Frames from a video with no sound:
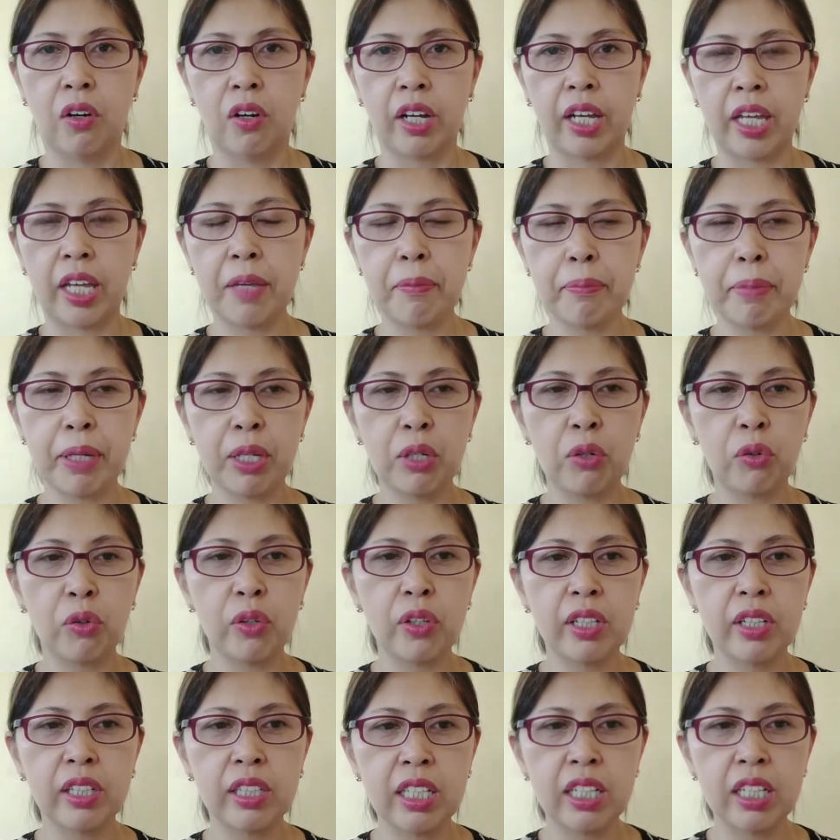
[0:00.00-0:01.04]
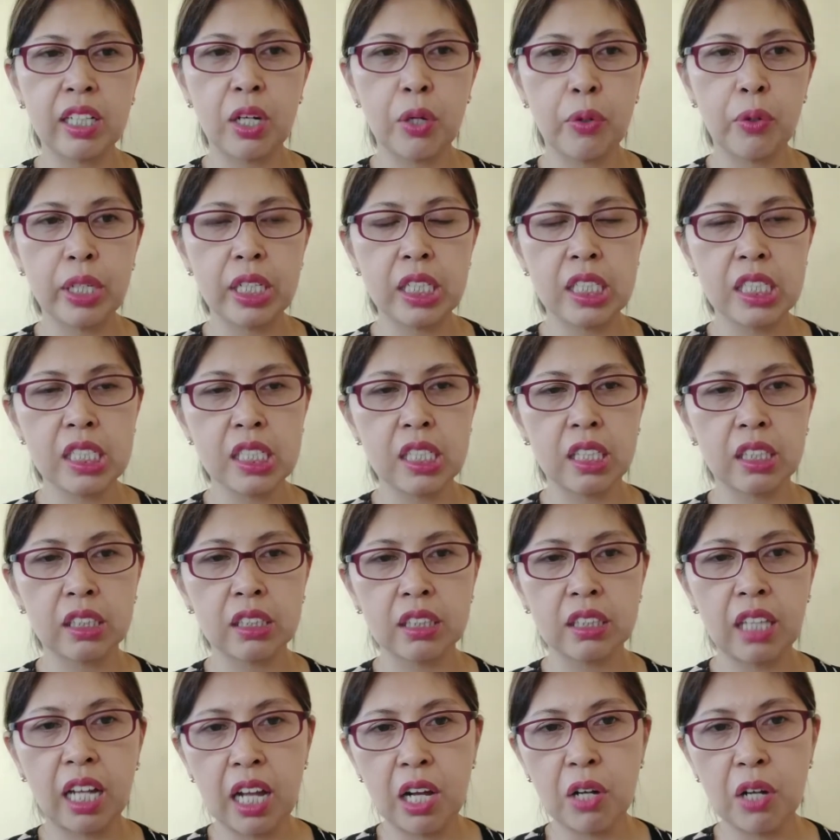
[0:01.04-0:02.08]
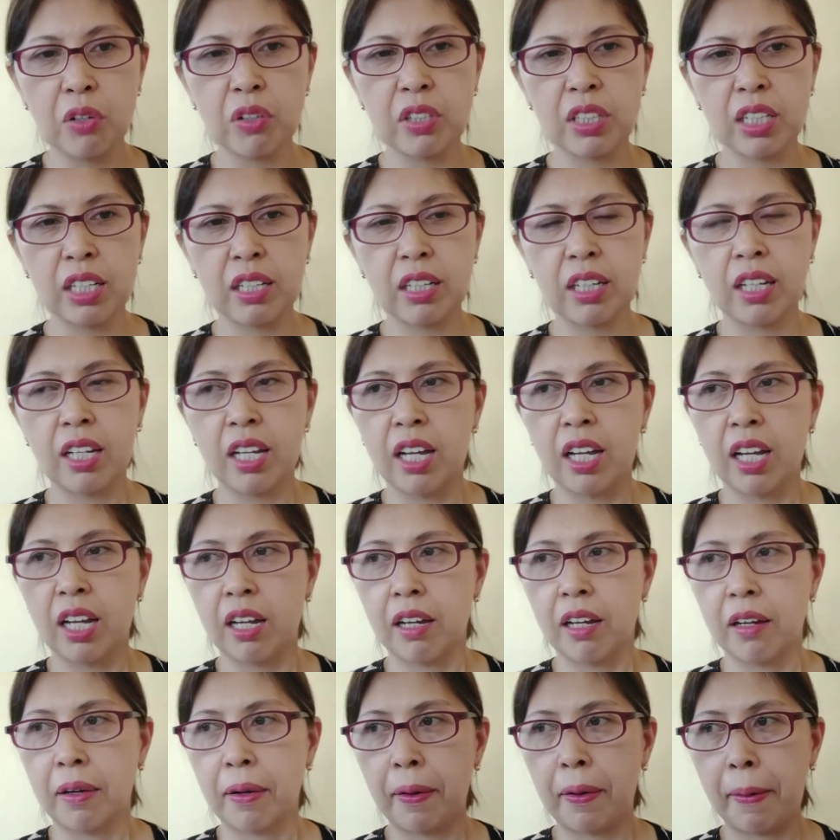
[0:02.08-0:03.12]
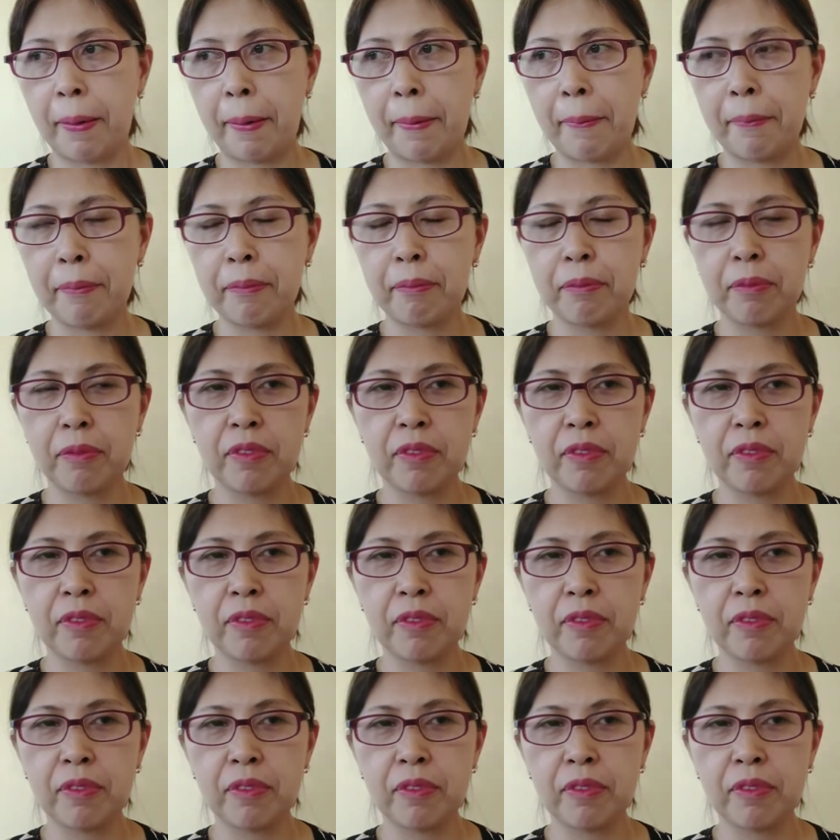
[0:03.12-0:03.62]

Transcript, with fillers: Okay? Pero kung ikaw ay isang tao na um,